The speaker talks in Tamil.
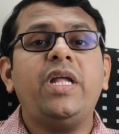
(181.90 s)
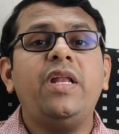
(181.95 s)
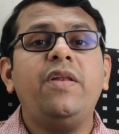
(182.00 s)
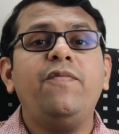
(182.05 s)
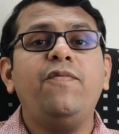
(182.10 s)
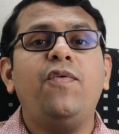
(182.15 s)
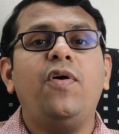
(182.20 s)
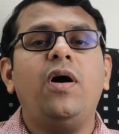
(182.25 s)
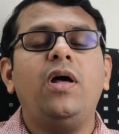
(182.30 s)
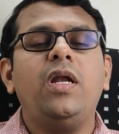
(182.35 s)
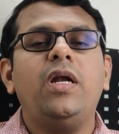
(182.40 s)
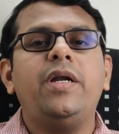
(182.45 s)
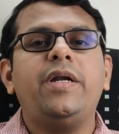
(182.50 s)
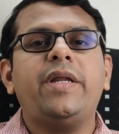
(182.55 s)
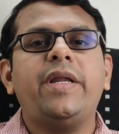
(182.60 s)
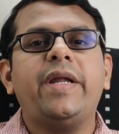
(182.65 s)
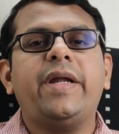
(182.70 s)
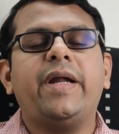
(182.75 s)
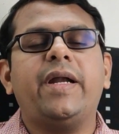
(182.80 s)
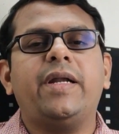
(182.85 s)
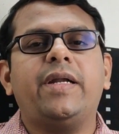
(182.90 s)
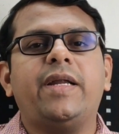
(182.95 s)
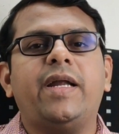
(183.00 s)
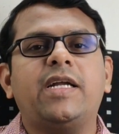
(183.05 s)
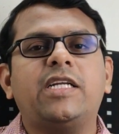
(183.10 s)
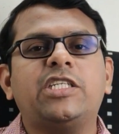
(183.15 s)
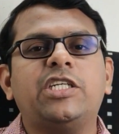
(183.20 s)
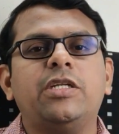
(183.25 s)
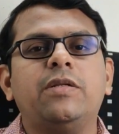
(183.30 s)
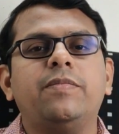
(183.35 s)
இன்வாலன்ட்ரி
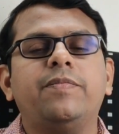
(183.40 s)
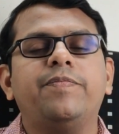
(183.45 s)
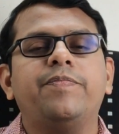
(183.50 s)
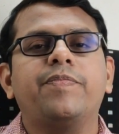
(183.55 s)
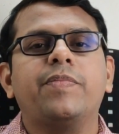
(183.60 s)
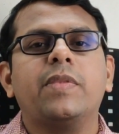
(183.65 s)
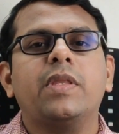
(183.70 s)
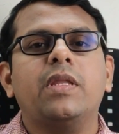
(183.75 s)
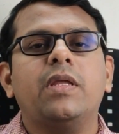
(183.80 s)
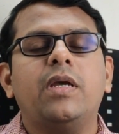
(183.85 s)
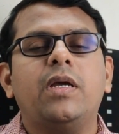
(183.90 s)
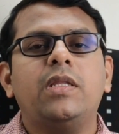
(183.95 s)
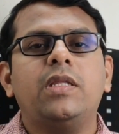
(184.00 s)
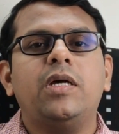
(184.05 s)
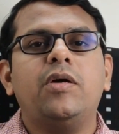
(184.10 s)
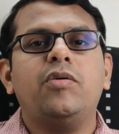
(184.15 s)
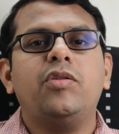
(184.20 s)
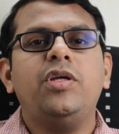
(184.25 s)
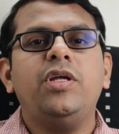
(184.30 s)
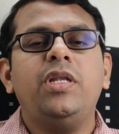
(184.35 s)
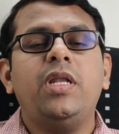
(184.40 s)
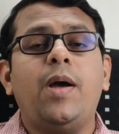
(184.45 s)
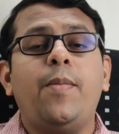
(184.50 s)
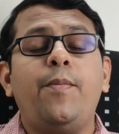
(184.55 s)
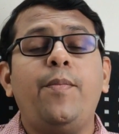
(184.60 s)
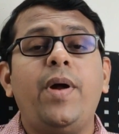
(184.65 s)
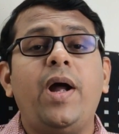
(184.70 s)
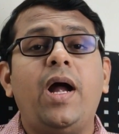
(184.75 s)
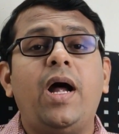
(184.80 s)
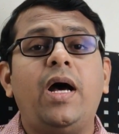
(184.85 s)
கன்ட்ராக்ஷன் அதாவது
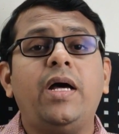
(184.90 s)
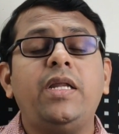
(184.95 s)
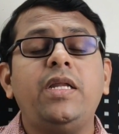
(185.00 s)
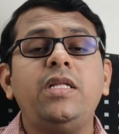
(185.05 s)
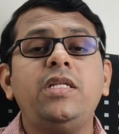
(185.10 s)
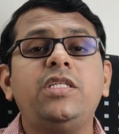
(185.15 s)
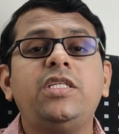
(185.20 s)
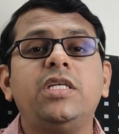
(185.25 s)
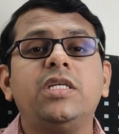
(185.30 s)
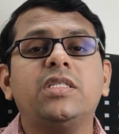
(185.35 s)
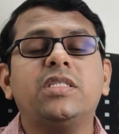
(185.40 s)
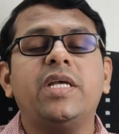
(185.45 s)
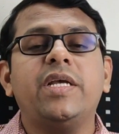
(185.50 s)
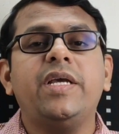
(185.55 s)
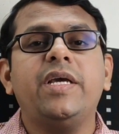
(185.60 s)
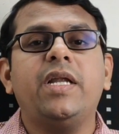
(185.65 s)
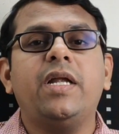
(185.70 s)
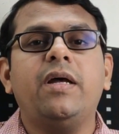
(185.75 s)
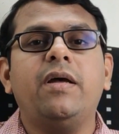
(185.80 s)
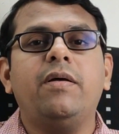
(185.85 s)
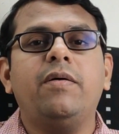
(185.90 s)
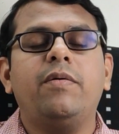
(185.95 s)
நம்ம அறிஞ்சு செய்யற